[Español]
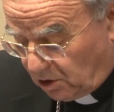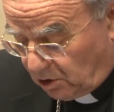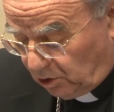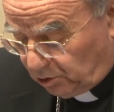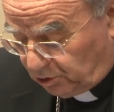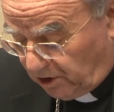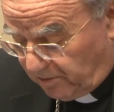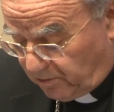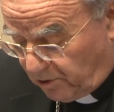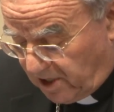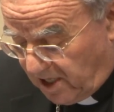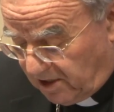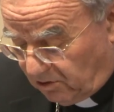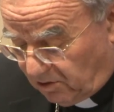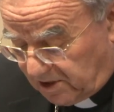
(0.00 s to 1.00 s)

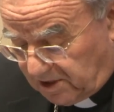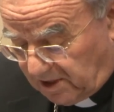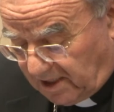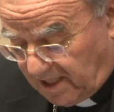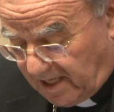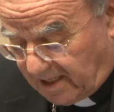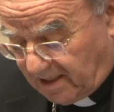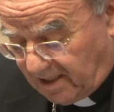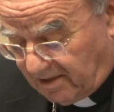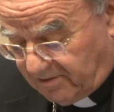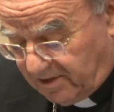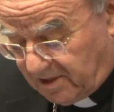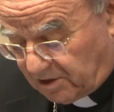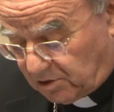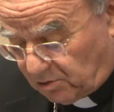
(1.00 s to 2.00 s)
contribuyendo a sanar la
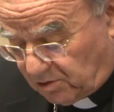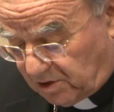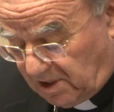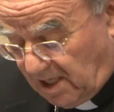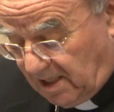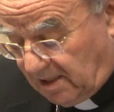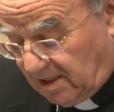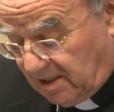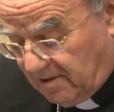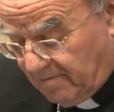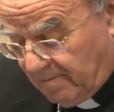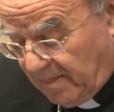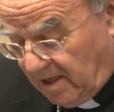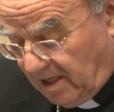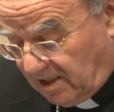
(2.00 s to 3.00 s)
vida social,
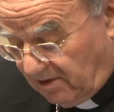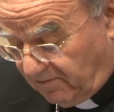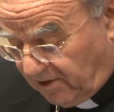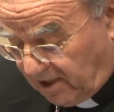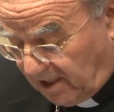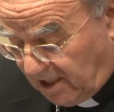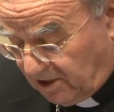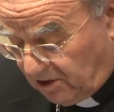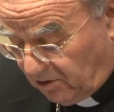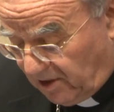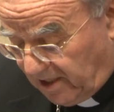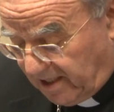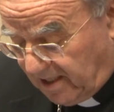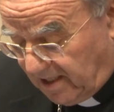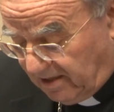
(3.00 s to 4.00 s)

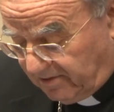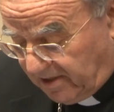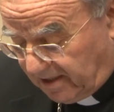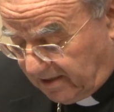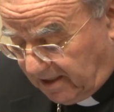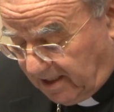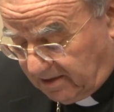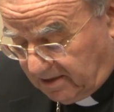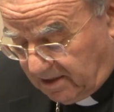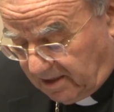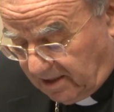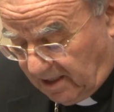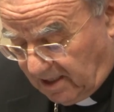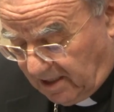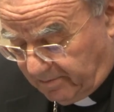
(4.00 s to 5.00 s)
edificándola en la verdad
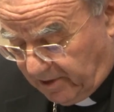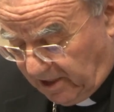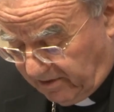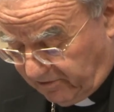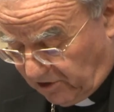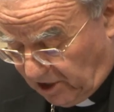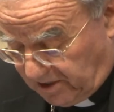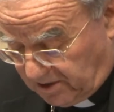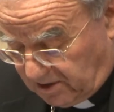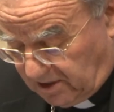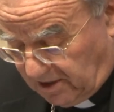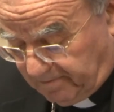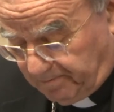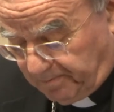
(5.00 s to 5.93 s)
y en la benevolencia.